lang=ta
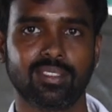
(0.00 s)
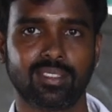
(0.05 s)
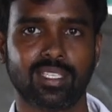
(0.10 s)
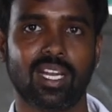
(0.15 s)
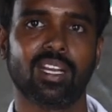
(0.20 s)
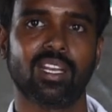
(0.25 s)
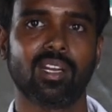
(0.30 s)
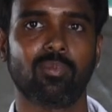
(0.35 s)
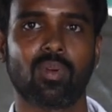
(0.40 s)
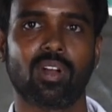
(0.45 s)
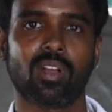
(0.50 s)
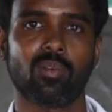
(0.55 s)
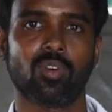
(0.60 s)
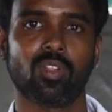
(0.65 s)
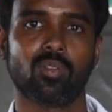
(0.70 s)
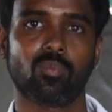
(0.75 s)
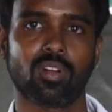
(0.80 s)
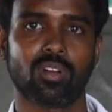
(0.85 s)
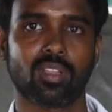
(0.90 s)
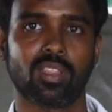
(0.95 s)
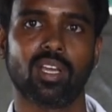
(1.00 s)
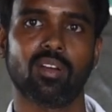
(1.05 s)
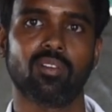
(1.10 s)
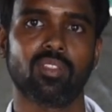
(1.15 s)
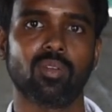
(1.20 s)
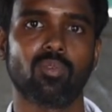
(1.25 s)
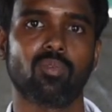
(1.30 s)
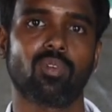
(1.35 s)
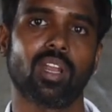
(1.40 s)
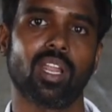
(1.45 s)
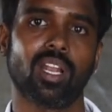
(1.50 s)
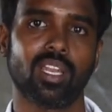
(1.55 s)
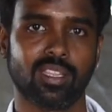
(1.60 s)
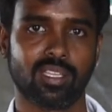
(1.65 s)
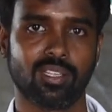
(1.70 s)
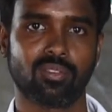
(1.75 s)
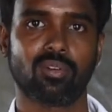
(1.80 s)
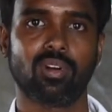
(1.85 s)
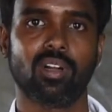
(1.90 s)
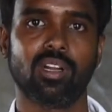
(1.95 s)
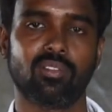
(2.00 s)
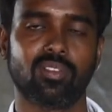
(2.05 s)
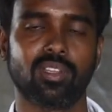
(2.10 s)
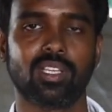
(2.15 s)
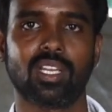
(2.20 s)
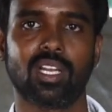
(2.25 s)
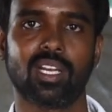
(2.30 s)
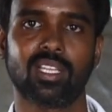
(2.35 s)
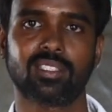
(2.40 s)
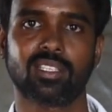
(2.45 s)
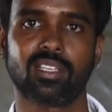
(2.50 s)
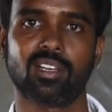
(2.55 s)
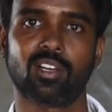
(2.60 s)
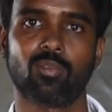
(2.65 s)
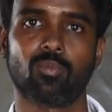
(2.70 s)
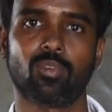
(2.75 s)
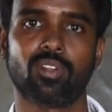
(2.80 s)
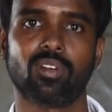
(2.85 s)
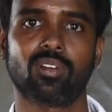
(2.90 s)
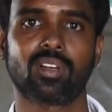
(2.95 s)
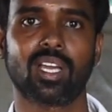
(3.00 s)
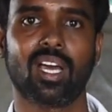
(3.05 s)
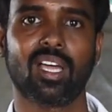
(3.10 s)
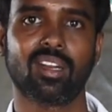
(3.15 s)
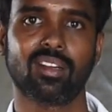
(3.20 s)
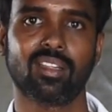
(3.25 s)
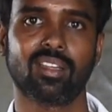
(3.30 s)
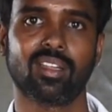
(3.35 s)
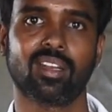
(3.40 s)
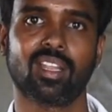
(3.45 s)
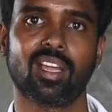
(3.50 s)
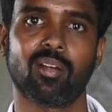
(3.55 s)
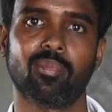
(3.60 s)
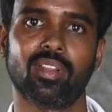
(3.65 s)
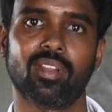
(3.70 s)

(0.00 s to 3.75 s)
ஸ்டாண்டர்ட் பண்ணும்போது மட்டும்தான் வந்து உங்களால் இந்த தொழிலை வந்து நிலச்சி இருக்க முடியும் காரணம் என்ன